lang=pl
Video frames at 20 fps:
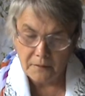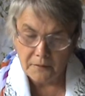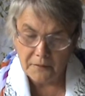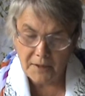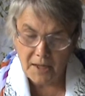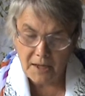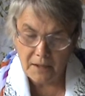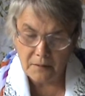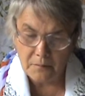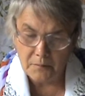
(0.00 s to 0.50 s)

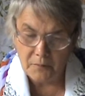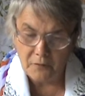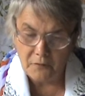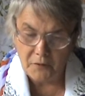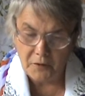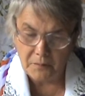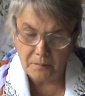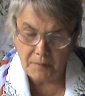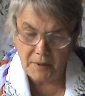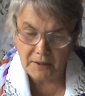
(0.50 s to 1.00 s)
Tak
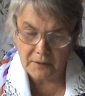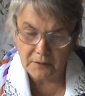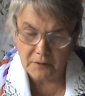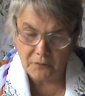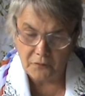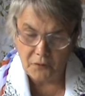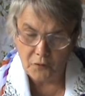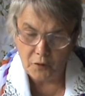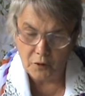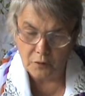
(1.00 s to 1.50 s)
mówi Pan
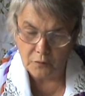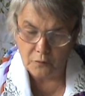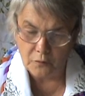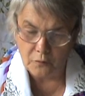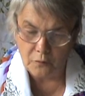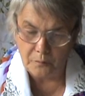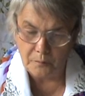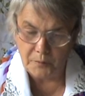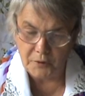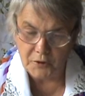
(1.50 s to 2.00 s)
Twój
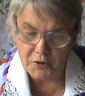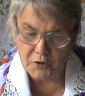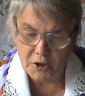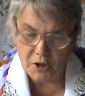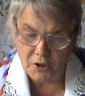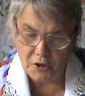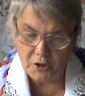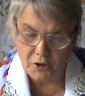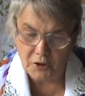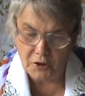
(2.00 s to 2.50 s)

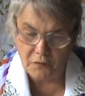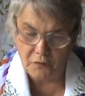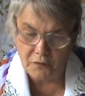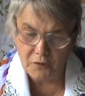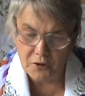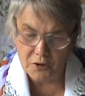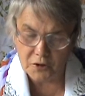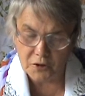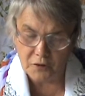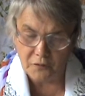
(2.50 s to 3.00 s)
Odkupiciel i
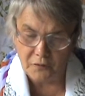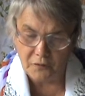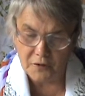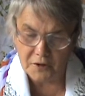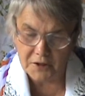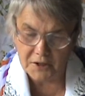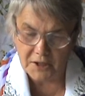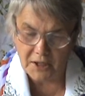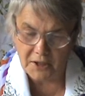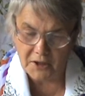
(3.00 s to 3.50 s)
Twój
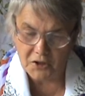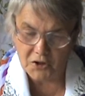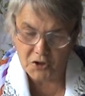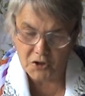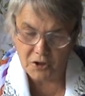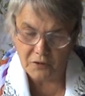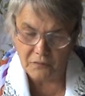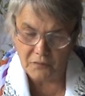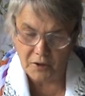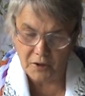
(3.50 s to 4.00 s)
Stwórca
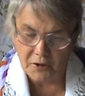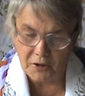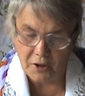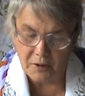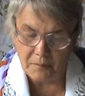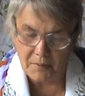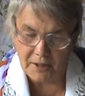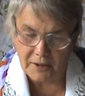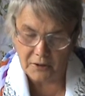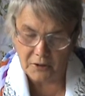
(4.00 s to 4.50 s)
jeszcze w
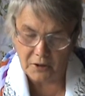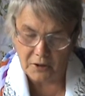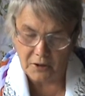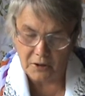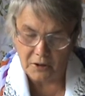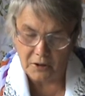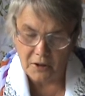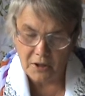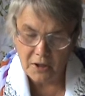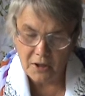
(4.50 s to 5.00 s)
łonie
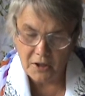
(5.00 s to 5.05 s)
Matki.